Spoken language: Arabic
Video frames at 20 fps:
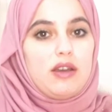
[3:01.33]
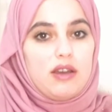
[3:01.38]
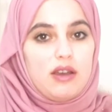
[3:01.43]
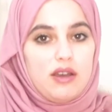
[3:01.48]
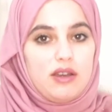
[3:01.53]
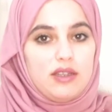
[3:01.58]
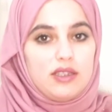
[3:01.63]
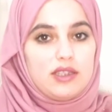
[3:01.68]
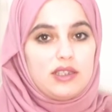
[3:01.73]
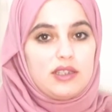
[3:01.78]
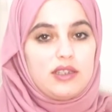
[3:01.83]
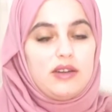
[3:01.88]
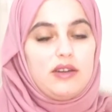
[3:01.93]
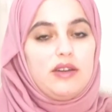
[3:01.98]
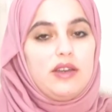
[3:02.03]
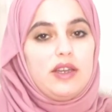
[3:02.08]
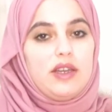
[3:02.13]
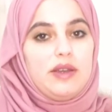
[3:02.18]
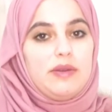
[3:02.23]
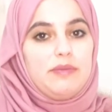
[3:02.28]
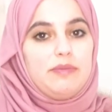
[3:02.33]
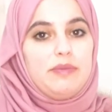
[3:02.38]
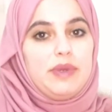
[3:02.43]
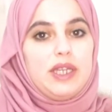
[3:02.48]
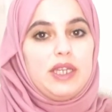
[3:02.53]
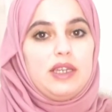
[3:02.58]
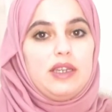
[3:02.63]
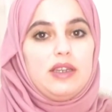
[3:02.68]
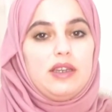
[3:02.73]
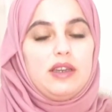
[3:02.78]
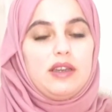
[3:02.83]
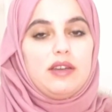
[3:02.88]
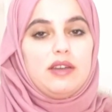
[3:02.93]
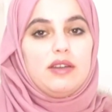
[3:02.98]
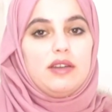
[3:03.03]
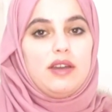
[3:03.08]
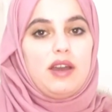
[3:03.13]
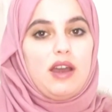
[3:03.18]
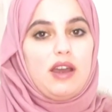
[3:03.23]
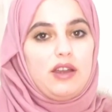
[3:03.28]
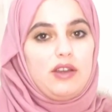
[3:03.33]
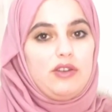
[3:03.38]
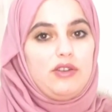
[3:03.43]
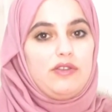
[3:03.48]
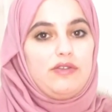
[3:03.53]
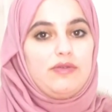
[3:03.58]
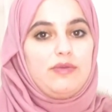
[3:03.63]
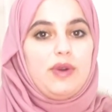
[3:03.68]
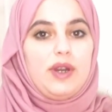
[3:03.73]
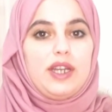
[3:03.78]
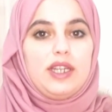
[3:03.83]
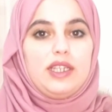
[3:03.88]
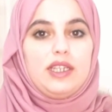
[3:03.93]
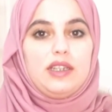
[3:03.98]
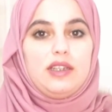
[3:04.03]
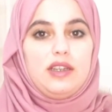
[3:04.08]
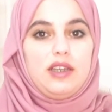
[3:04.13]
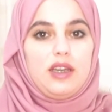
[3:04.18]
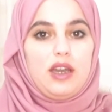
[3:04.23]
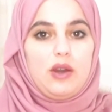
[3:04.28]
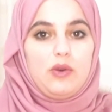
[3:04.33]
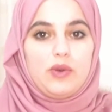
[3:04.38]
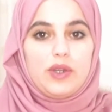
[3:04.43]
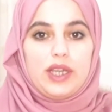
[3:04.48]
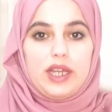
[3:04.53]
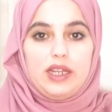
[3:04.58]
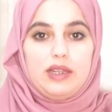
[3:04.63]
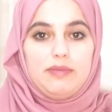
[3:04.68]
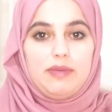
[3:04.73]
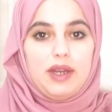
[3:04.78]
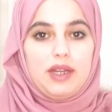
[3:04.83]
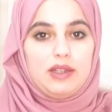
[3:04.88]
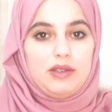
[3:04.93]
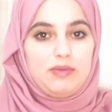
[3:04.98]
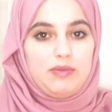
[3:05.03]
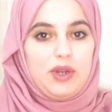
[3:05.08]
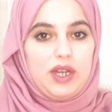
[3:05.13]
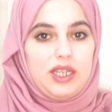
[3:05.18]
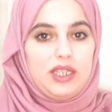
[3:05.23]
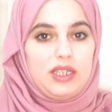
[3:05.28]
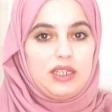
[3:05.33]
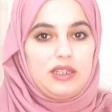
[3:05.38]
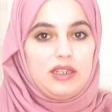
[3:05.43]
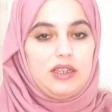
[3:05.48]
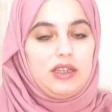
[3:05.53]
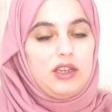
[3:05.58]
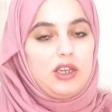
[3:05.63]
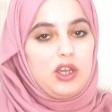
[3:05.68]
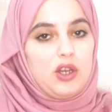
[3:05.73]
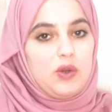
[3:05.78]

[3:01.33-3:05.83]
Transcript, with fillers: خاصه بأحرف معينة أو كلمات معينة